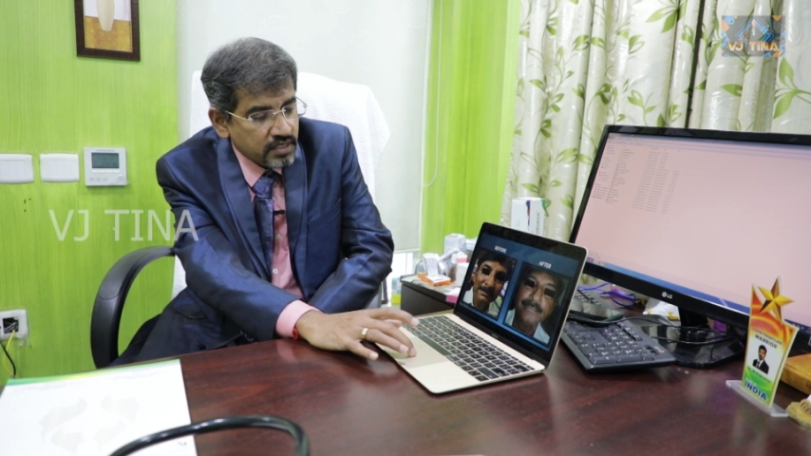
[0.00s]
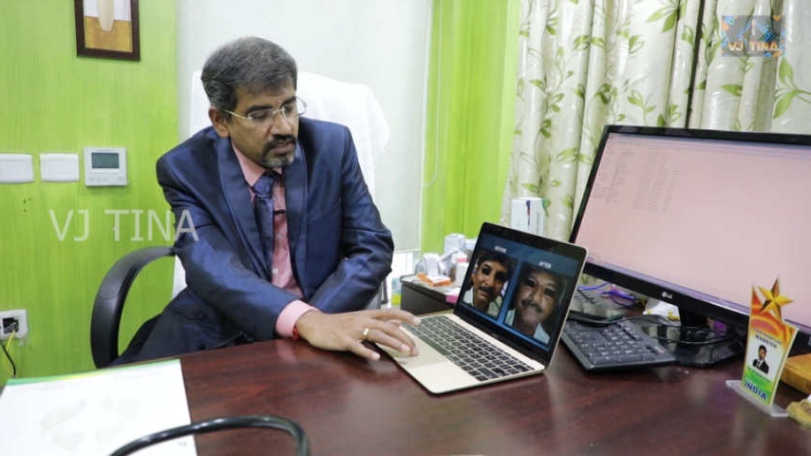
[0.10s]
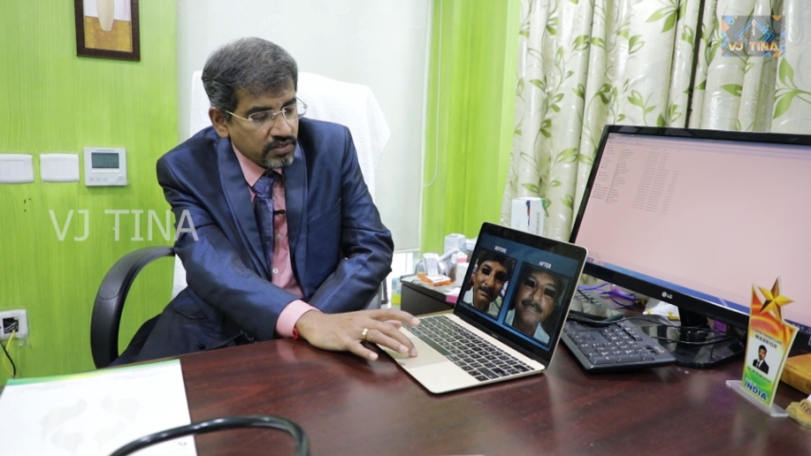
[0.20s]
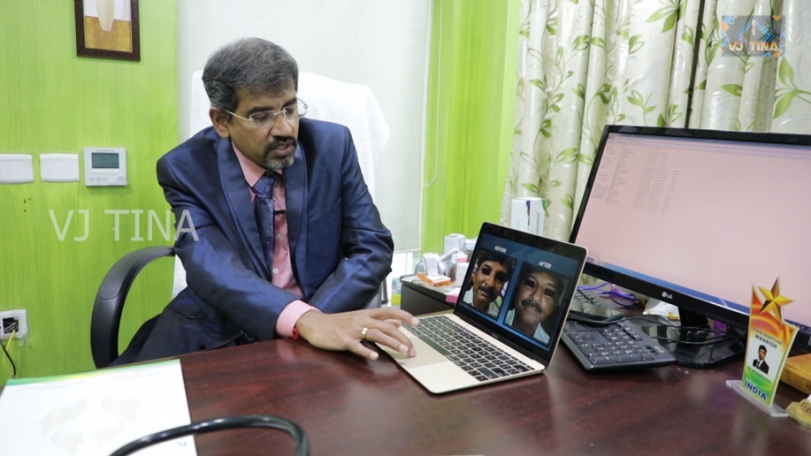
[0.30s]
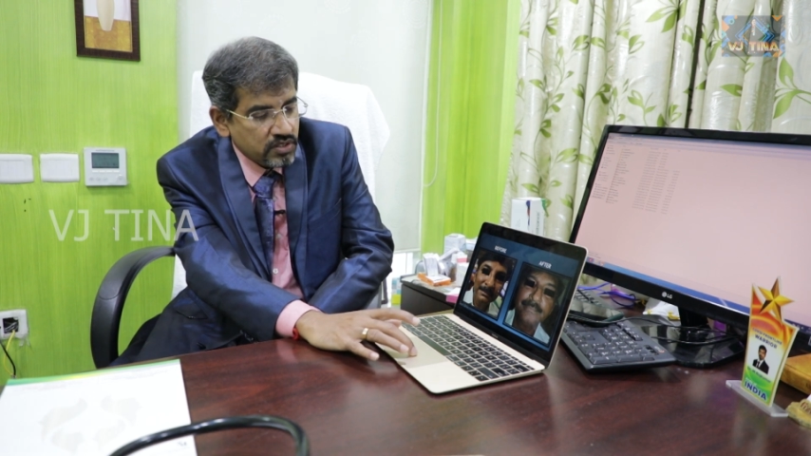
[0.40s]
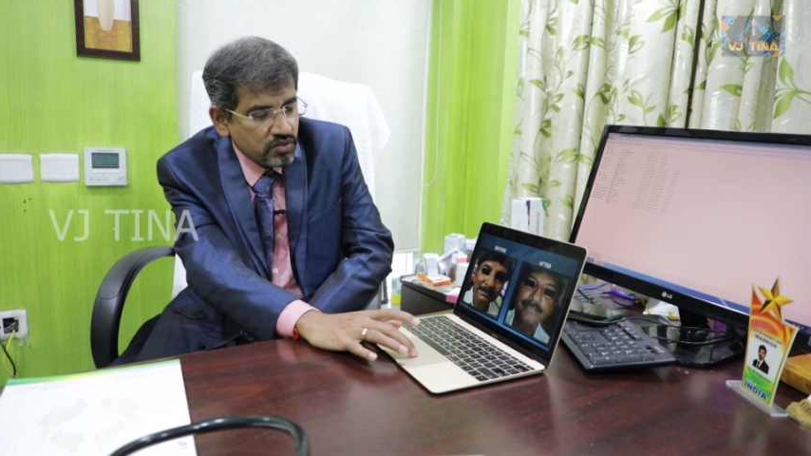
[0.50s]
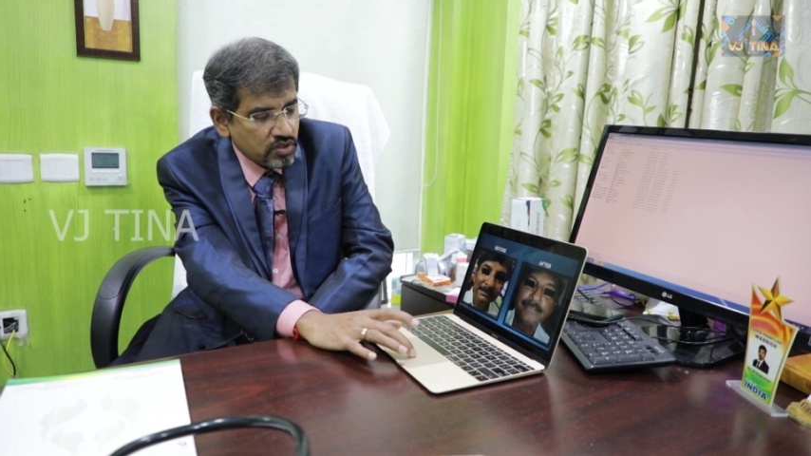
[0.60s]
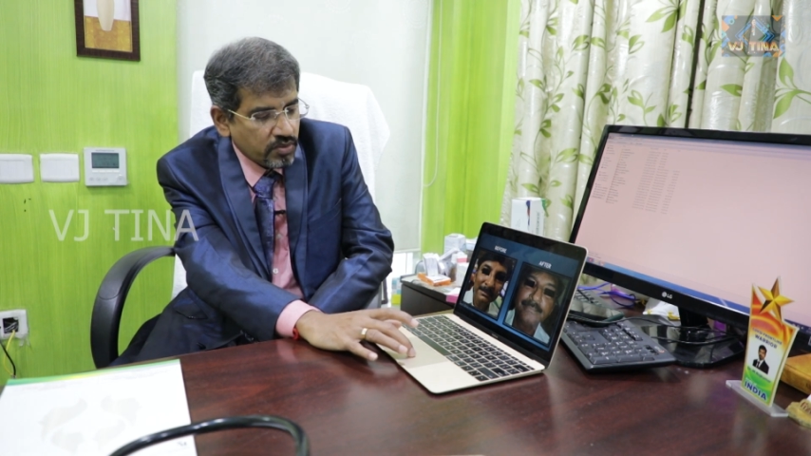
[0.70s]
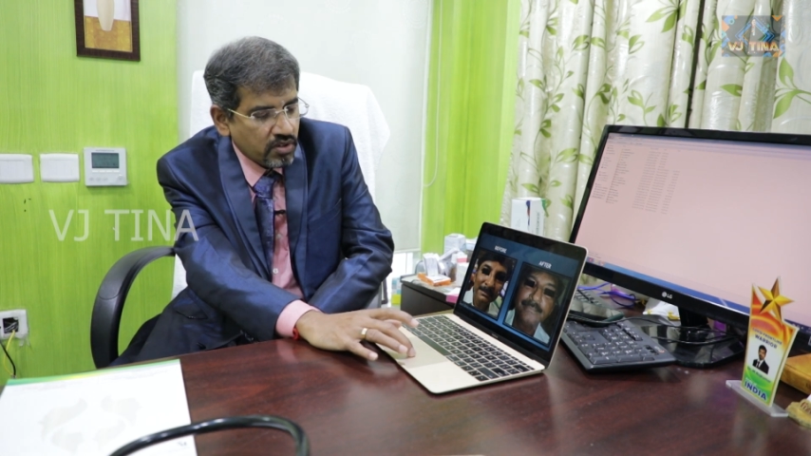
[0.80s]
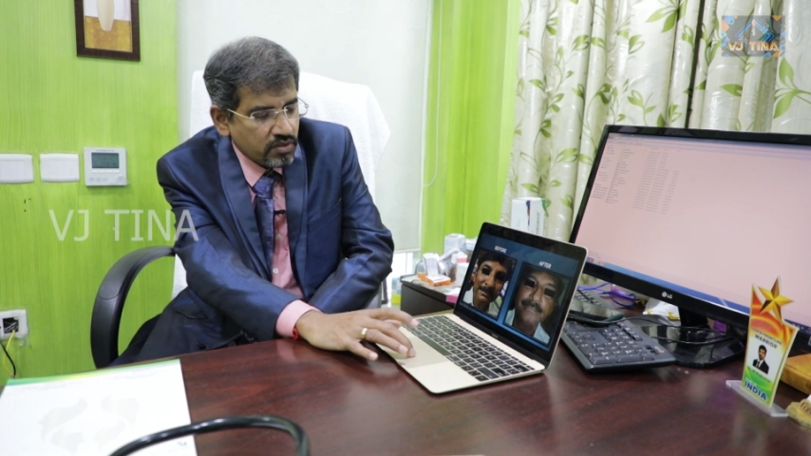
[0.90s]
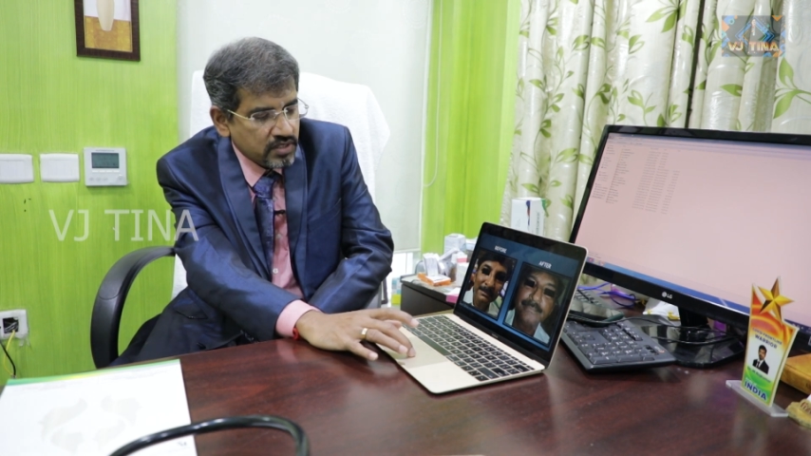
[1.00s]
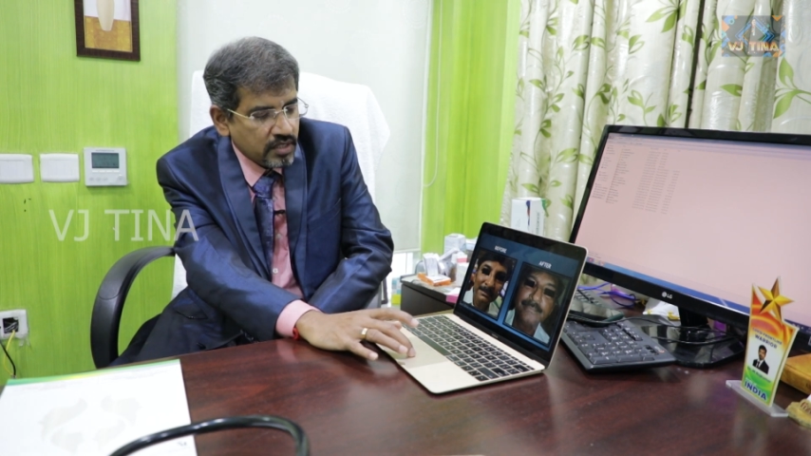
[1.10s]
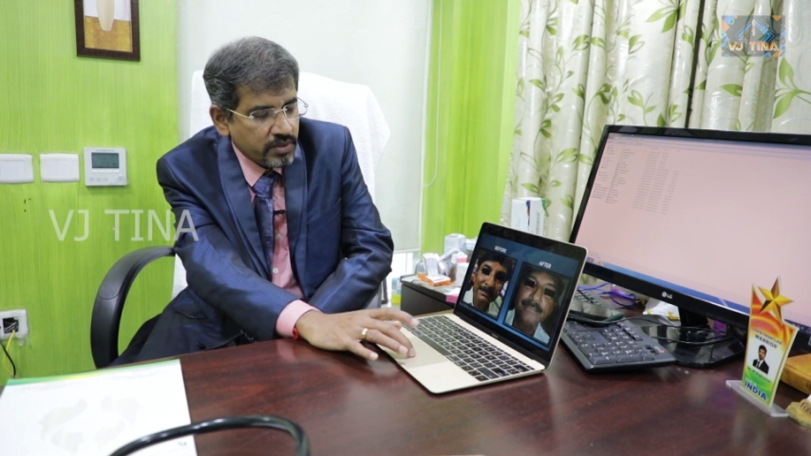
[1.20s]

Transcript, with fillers: இந்த ஃபில்லர்ஸ் யூஸ் பண்ணுறோம் சில